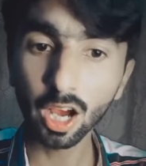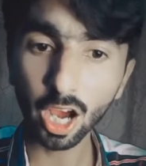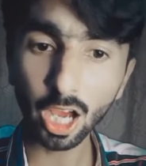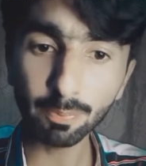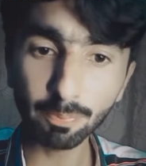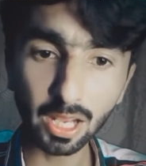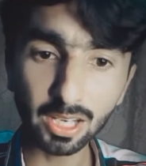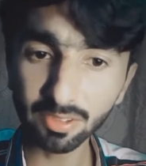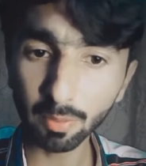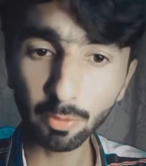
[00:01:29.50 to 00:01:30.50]
आज
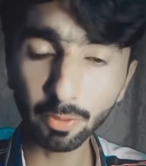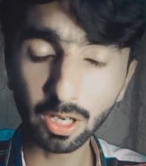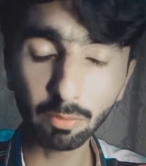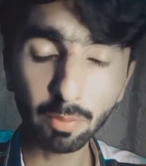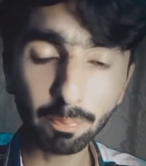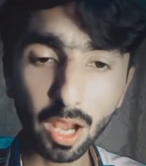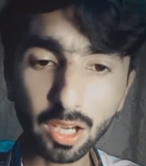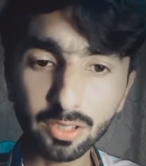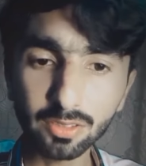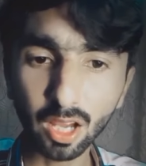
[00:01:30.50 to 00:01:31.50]
पहले सेमीफाइनल में
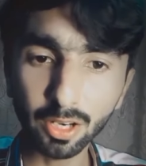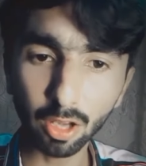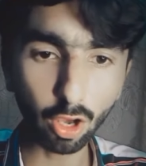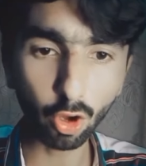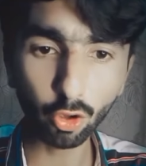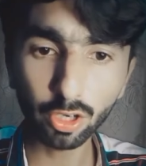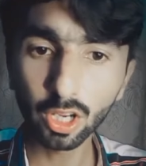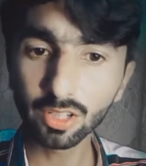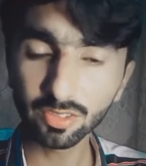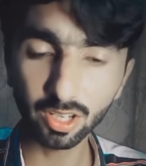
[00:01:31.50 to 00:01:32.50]
पाकिस्तान और
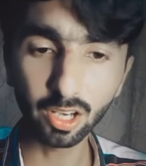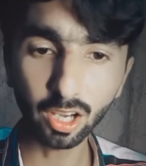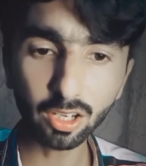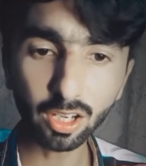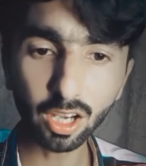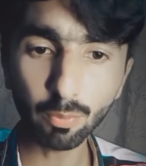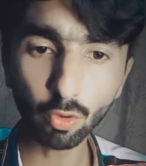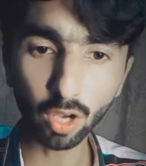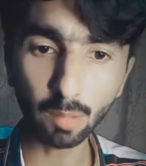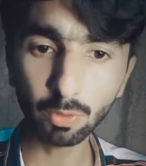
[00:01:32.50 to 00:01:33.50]
श्रीलंका का
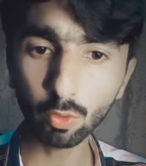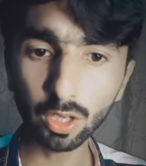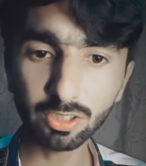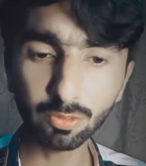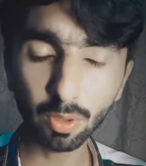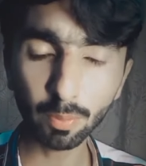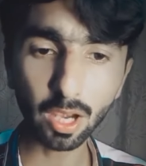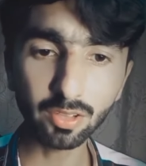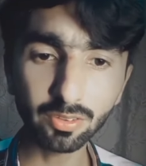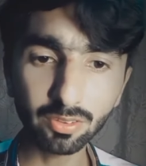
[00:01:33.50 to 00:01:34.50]
मुकाबला हुआ जिसमें
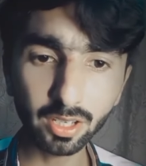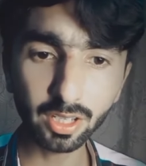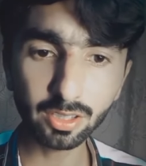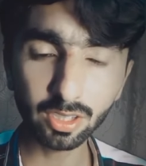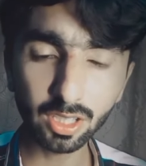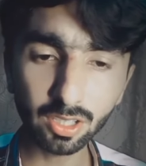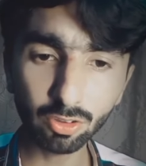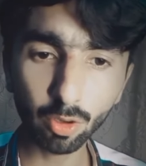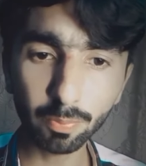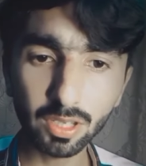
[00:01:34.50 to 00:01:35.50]
पाकिस्तान ने
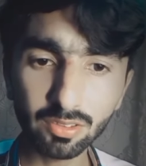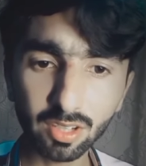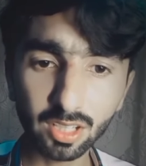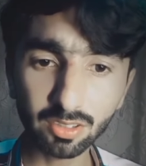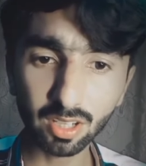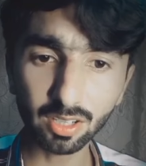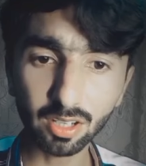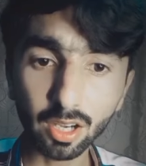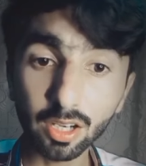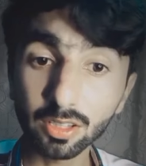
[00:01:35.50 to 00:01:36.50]
320 रन का
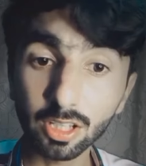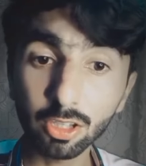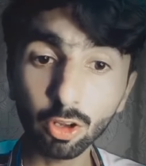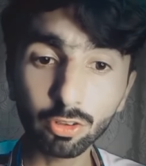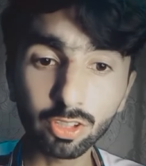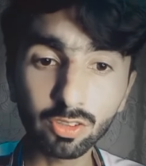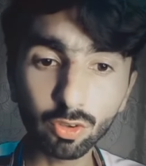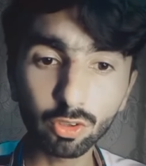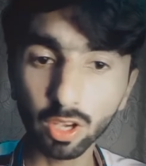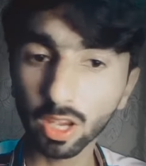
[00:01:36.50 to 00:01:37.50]
टारगेट दे दिया और
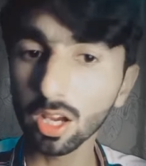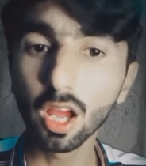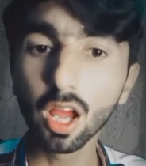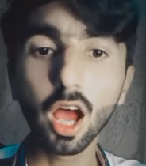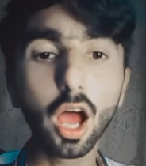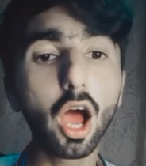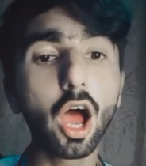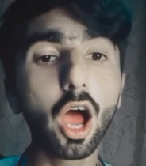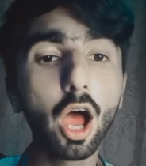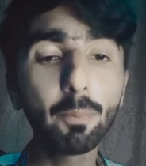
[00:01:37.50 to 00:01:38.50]
जिसको जो है ना
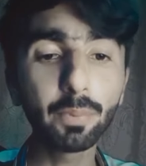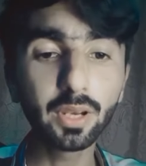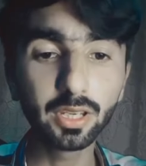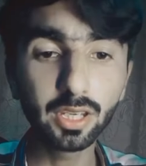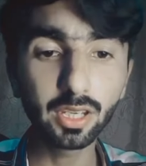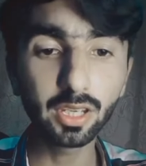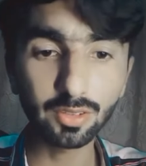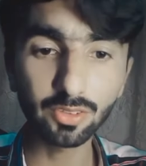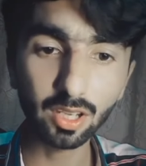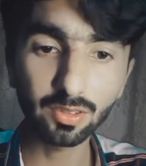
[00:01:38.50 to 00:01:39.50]
आप नहीं
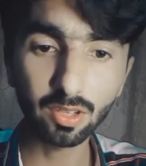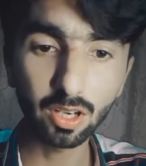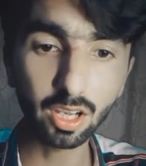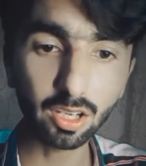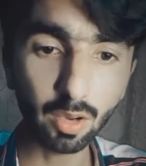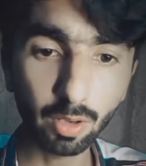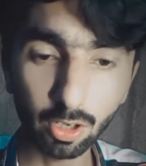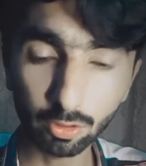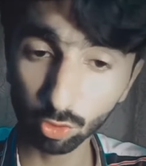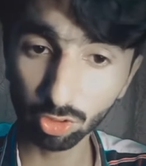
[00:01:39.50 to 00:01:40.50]
कर सके श्रीलंका
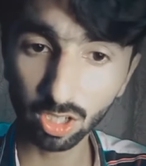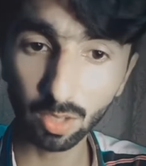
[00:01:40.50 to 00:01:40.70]
वाले और दूसरे